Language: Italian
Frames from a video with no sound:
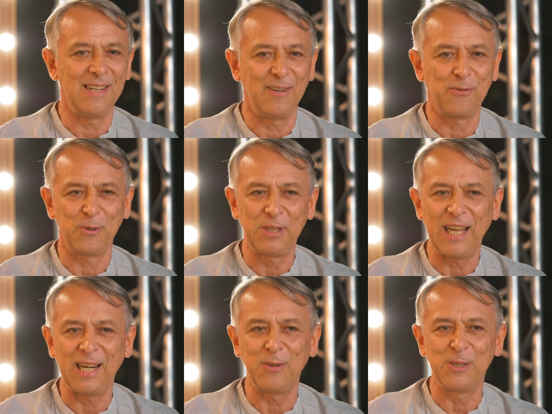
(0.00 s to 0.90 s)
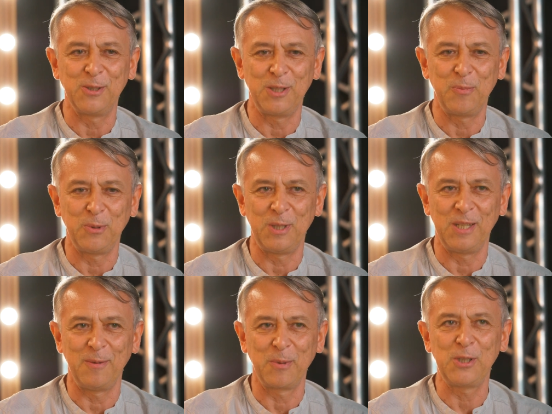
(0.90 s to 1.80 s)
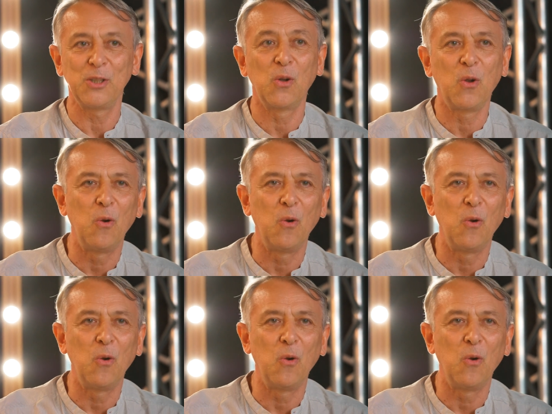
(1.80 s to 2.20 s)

affrontare questo tipo di progetto